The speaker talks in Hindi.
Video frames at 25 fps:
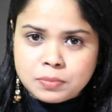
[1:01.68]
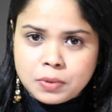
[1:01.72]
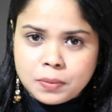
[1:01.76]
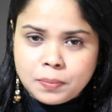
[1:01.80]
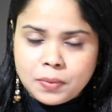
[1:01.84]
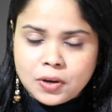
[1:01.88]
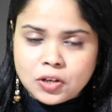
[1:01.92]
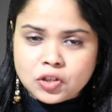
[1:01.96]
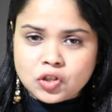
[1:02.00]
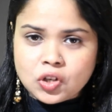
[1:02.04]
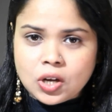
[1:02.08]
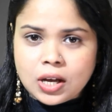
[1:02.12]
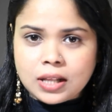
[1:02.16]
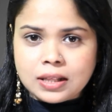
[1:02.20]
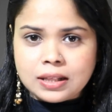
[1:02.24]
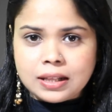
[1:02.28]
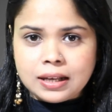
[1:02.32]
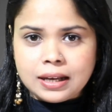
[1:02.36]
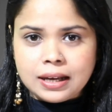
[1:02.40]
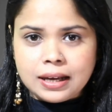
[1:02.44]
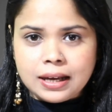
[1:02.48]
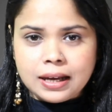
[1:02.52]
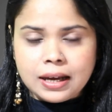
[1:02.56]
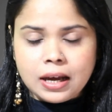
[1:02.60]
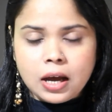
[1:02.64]
भी पड़ जाते
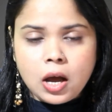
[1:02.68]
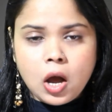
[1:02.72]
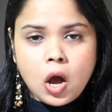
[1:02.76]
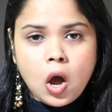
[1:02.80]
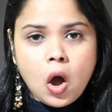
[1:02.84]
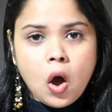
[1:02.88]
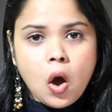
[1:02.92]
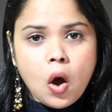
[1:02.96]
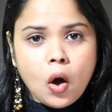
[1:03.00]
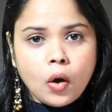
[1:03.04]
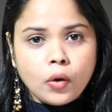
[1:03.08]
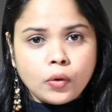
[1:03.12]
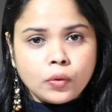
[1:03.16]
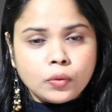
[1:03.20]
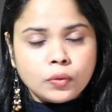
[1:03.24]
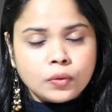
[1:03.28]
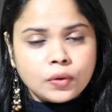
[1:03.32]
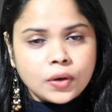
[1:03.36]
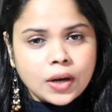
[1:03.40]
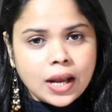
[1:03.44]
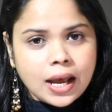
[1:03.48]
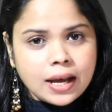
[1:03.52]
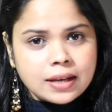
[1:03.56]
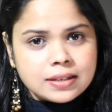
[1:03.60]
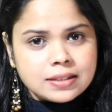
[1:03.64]
हैं और उन
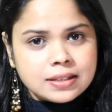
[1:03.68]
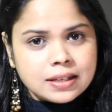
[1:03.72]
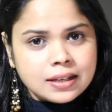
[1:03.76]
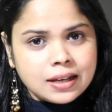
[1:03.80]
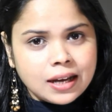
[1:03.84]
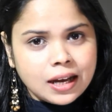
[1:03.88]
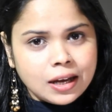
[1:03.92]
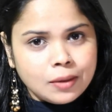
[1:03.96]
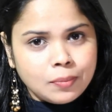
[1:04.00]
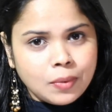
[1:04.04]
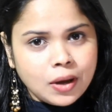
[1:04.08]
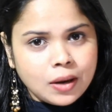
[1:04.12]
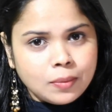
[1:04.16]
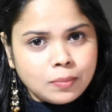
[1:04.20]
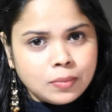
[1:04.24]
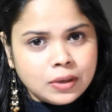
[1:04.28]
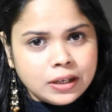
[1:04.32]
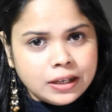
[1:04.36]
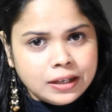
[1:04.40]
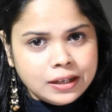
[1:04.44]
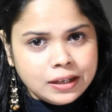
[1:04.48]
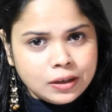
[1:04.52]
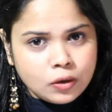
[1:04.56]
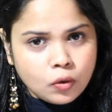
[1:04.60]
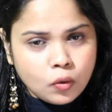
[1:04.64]
क्रैक्स से कई बार
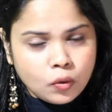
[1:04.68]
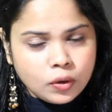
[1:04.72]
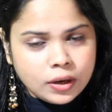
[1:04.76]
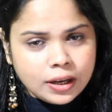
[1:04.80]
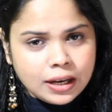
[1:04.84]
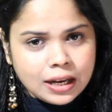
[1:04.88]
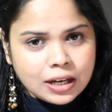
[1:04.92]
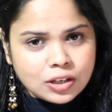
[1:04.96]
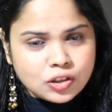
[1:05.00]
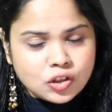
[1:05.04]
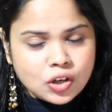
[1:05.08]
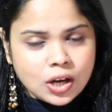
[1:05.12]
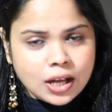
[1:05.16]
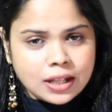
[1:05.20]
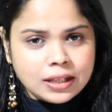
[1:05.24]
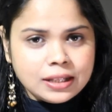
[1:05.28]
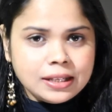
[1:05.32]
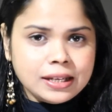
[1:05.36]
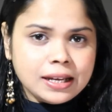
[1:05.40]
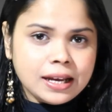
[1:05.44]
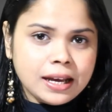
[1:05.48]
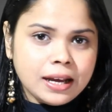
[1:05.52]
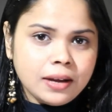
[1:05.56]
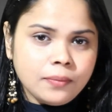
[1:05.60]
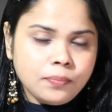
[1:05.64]
ब्लीडिंग होने लग
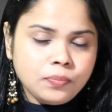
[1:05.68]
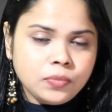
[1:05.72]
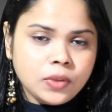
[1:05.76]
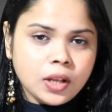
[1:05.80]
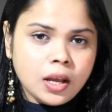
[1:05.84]
जाती है